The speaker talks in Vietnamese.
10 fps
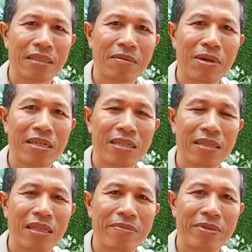các bạn
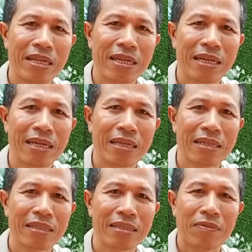sẽ tìm ra
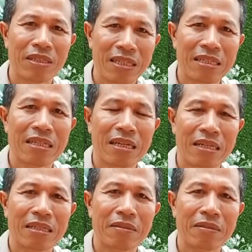và dần dần